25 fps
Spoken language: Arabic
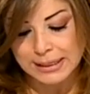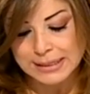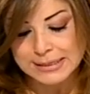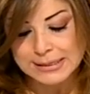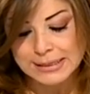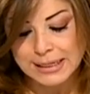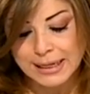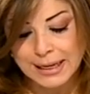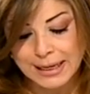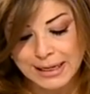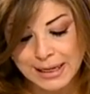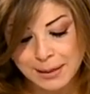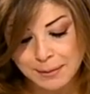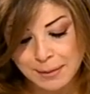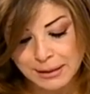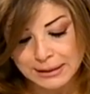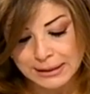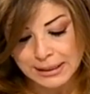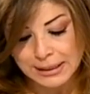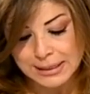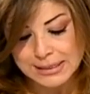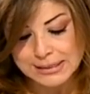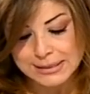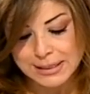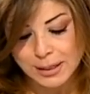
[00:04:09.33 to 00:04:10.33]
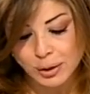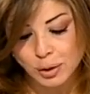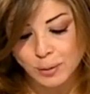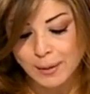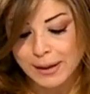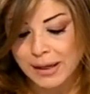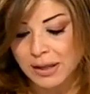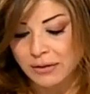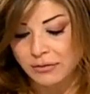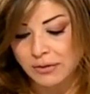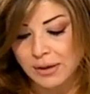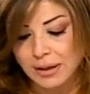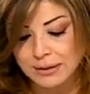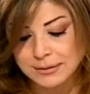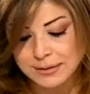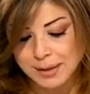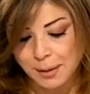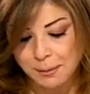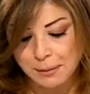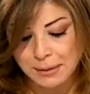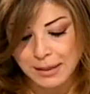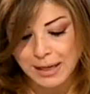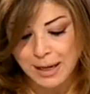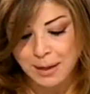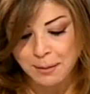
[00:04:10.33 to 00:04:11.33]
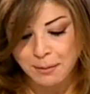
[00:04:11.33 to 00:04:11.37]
تدرسنا كل المدارس لانه ما كان في اطيب من